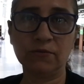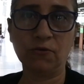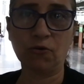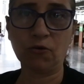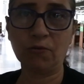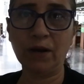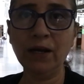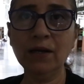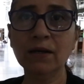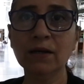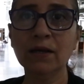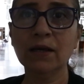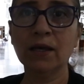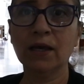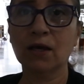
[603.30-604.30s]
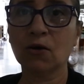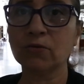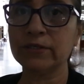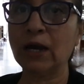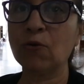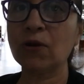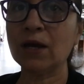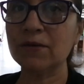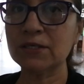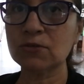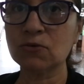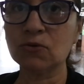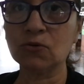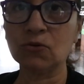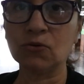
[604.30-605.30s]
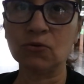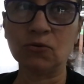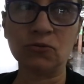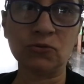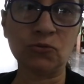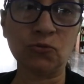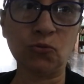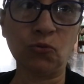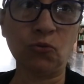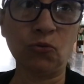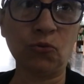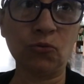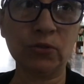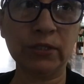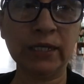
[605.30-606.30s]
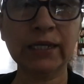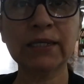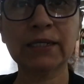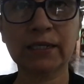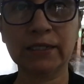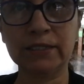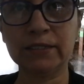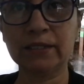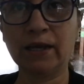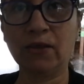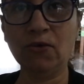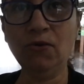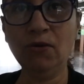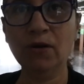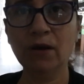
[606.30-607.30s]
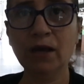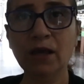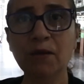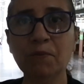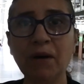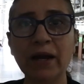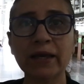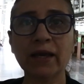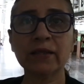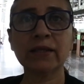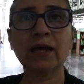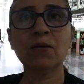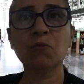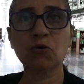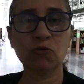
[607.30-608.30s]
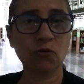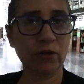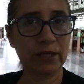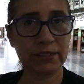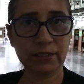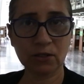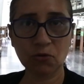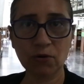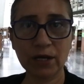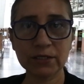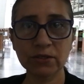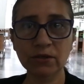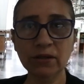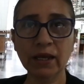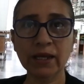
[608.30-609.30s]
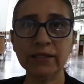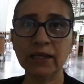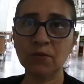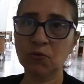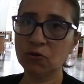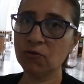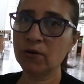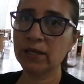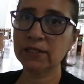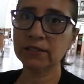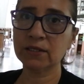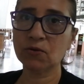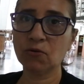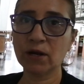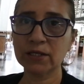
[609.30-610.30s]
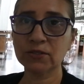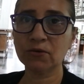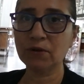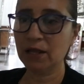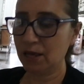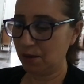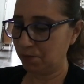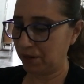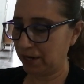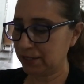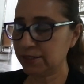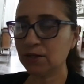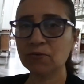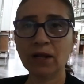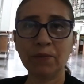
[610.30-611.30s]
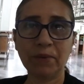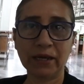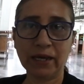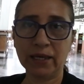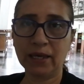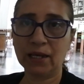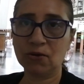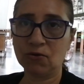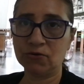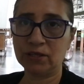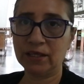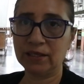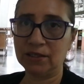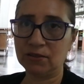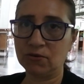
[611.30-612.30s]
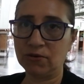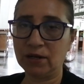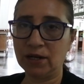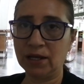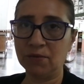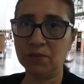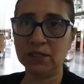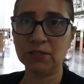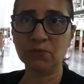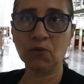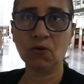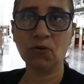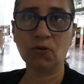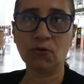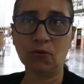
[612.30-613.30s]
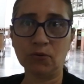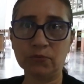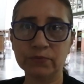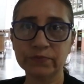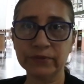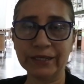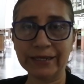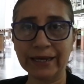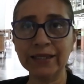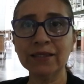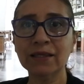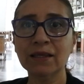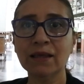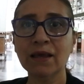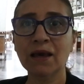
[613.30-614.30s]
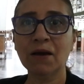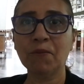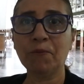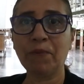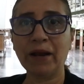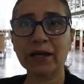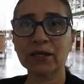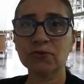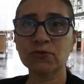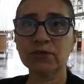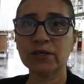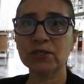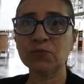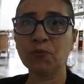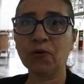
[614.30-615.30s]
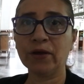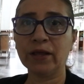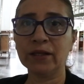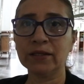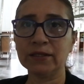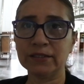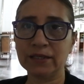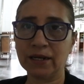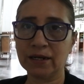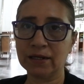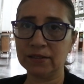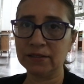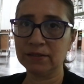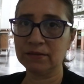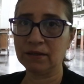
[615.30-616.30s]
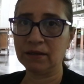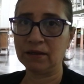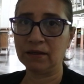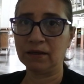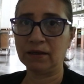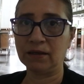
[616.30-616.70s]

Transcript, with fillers: forma, ya una vez con su ticket registrado, vayan al módulo de circulación. En el módulo de circulación van a hacer una pequeña nota dentro del mismo ticket para que ustedes puedan estar este,